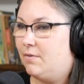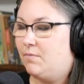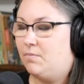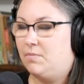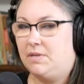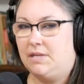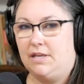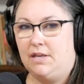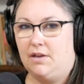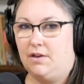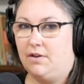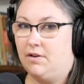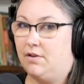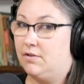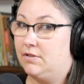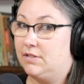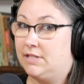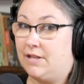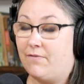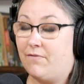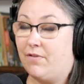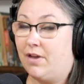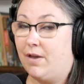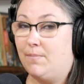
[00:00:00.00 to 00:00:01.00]
Puis euh,
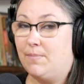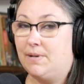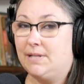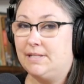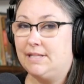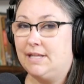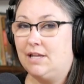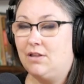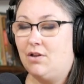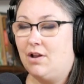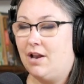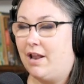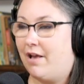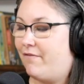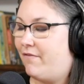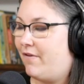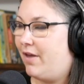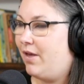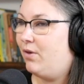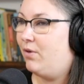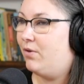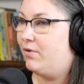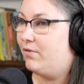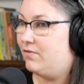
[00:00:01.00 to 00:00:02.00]
ça me ferait plaisir de la
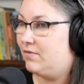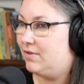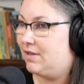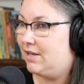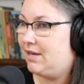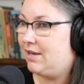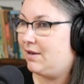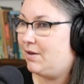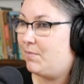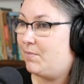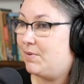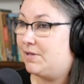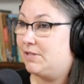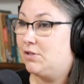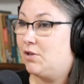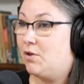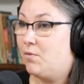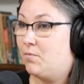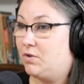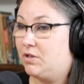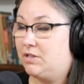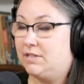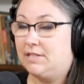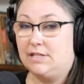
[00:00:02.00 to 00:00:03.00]
faire revenir parce que
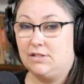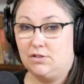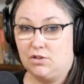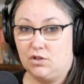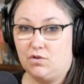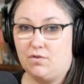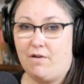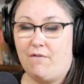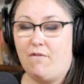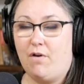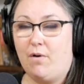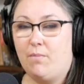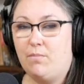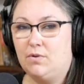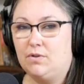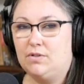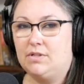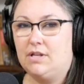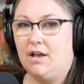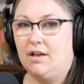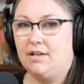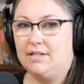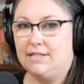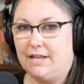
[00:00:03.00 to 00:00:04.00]
moi, c'est ça, je vais avoir
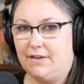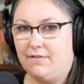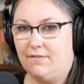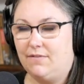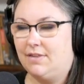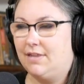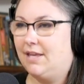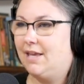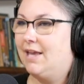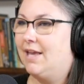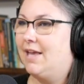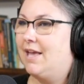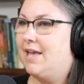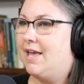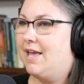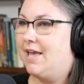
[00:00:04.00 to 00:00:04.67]
plusieurs invités.